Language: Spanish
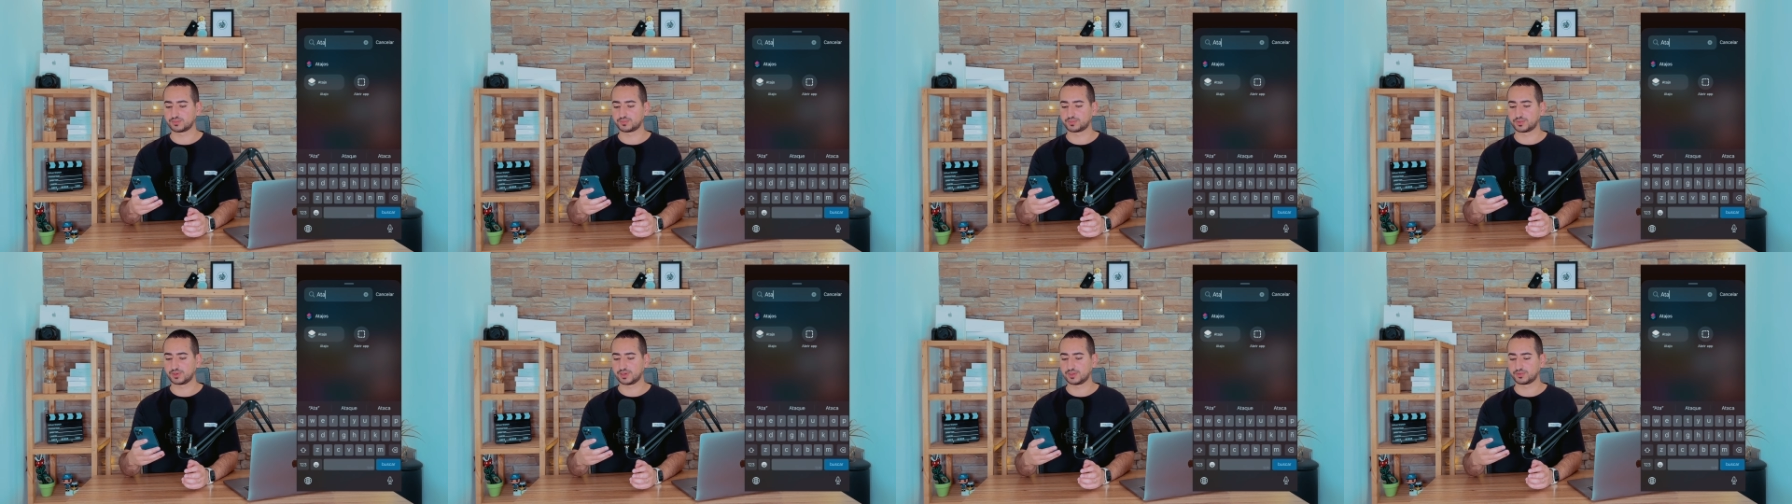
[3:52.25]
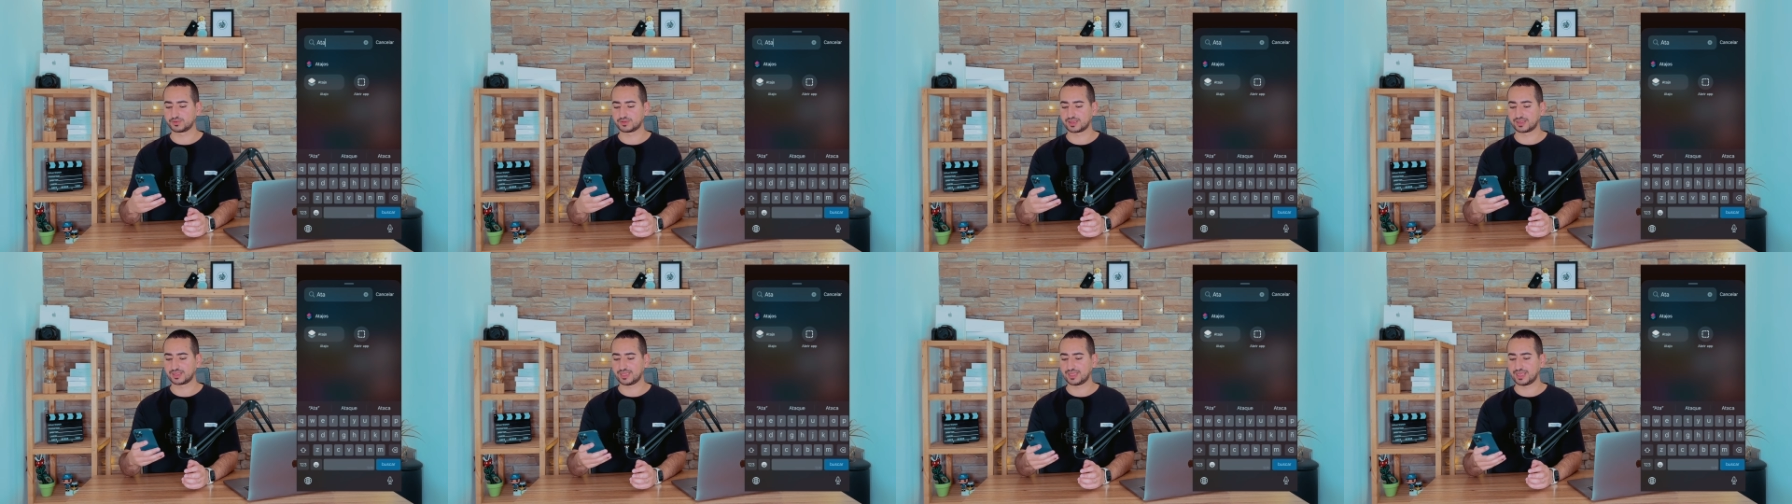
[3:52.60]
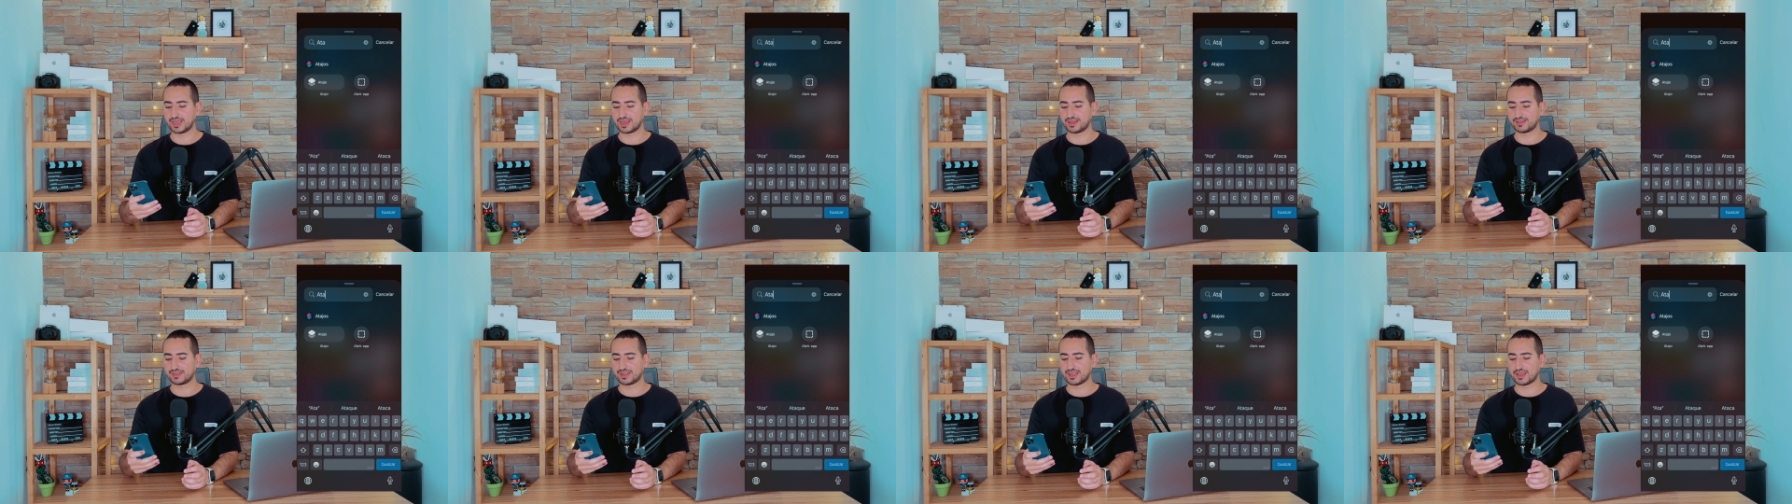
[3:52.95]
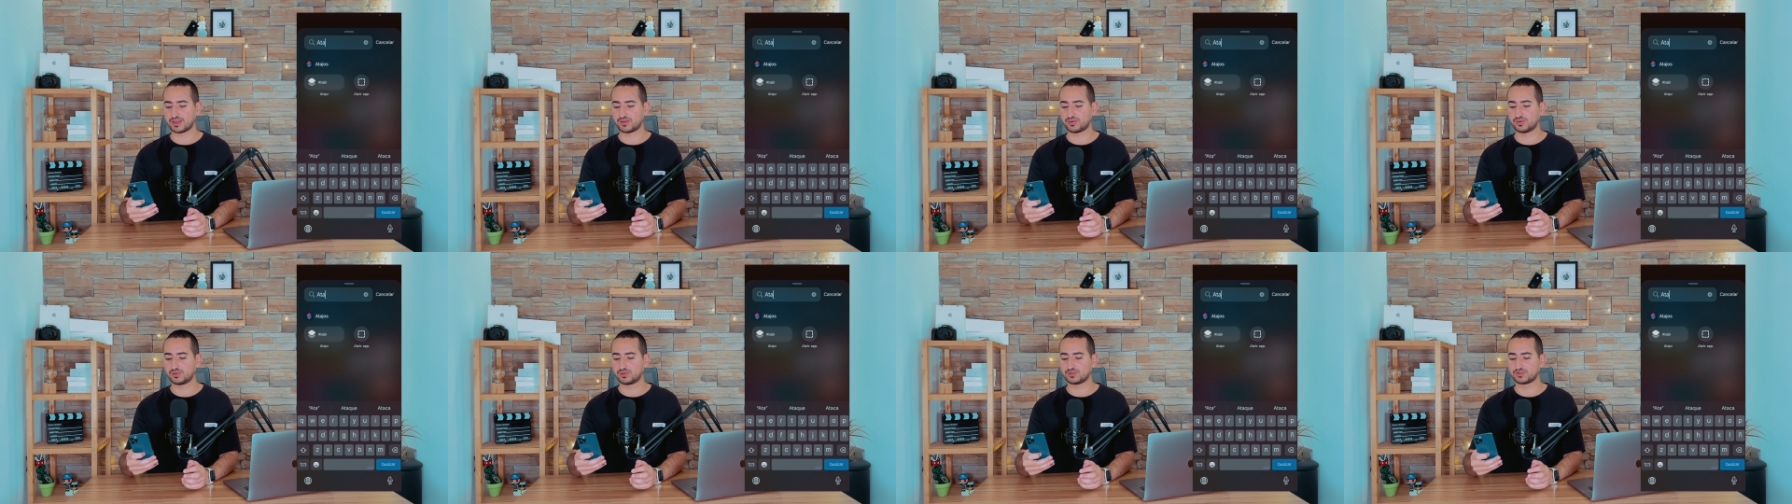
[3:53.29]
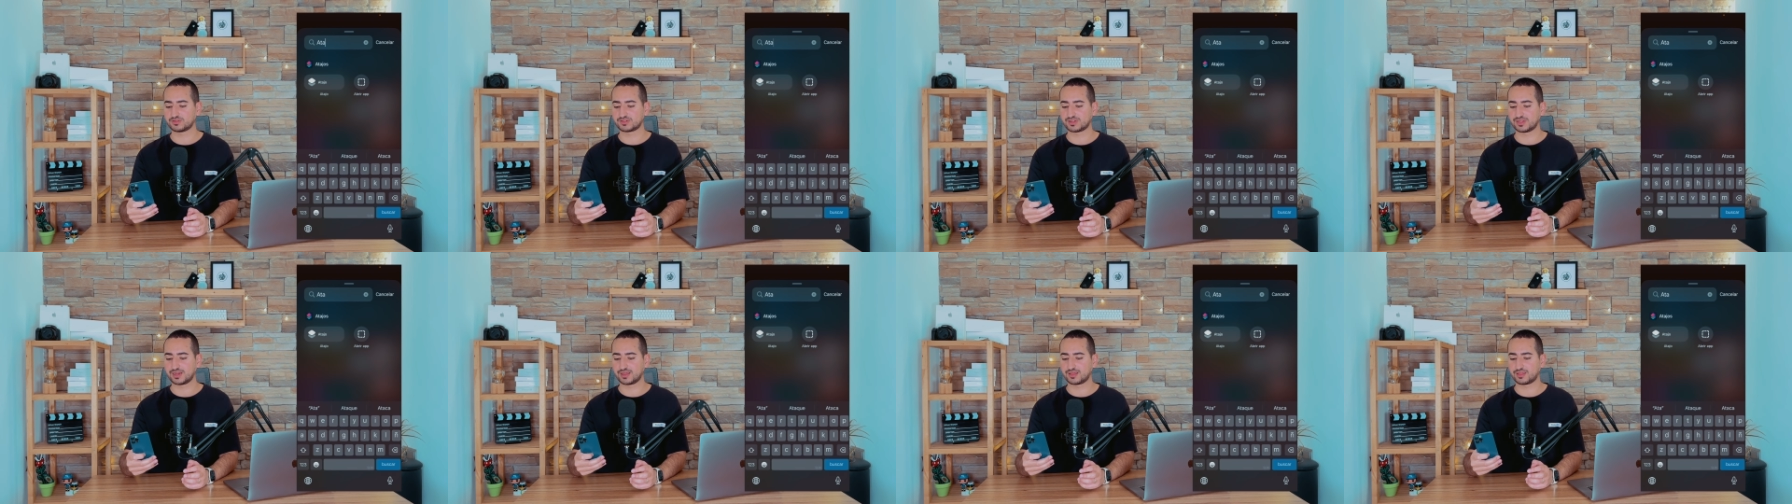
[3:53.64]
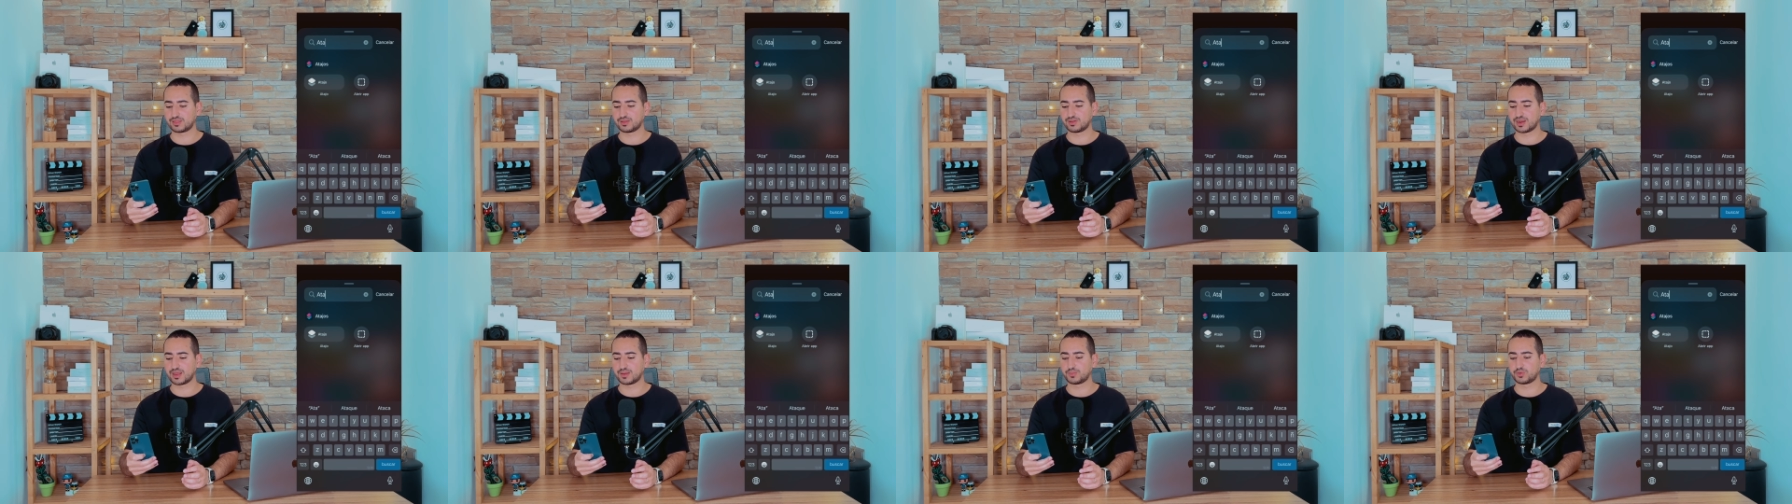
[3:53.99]
Ponemos aquí atajo,
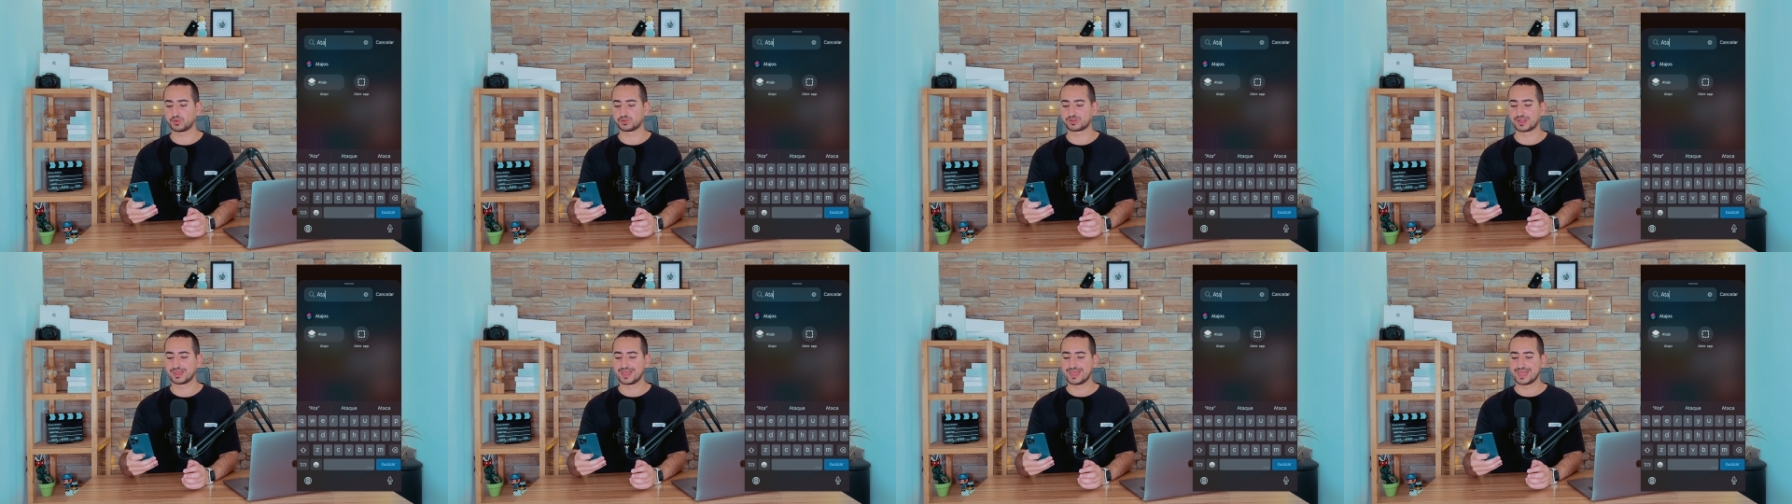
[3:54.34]
seleccionamos